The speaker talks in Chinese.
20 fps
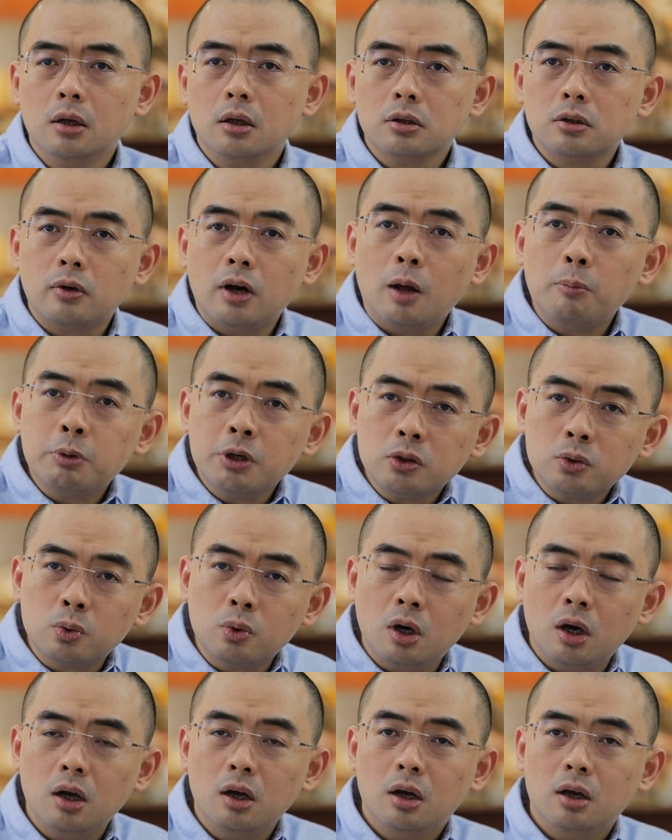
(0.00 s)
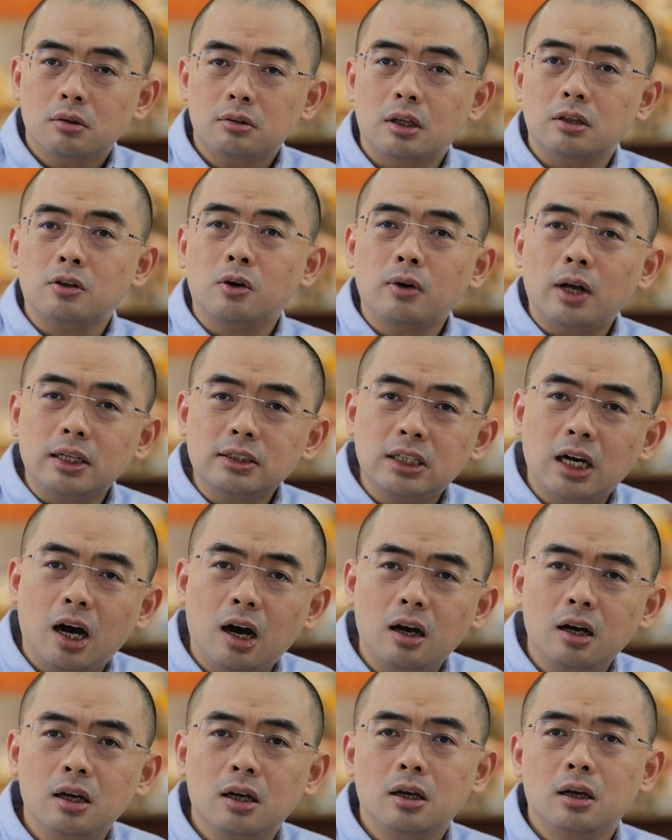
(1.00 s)
搜出来冰毒，再搜出来
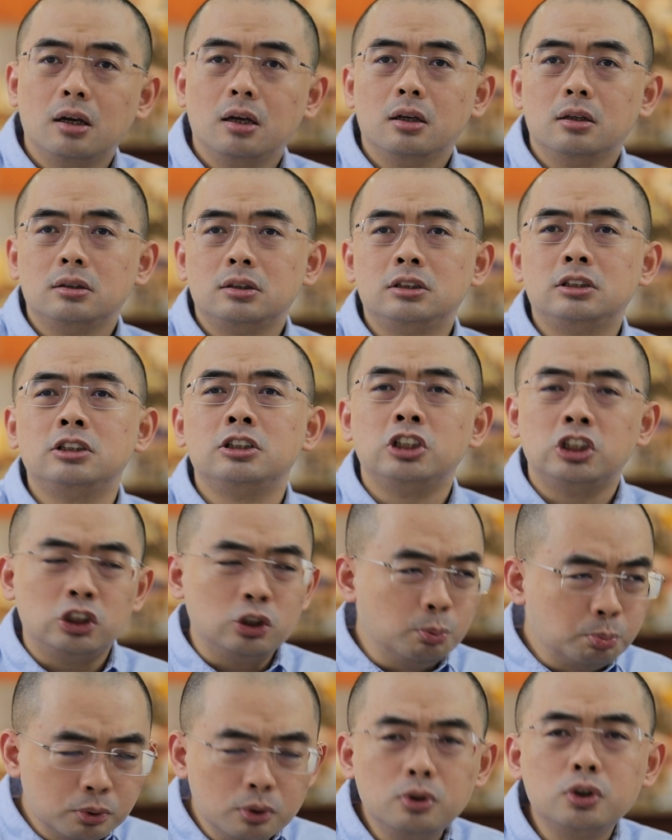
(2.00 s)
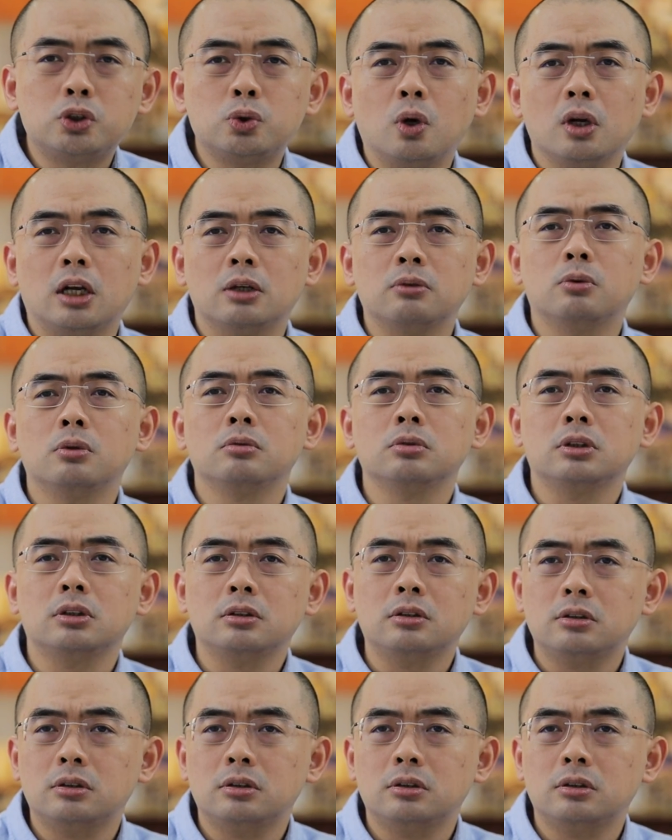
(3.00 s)
枪，你就不用说了。我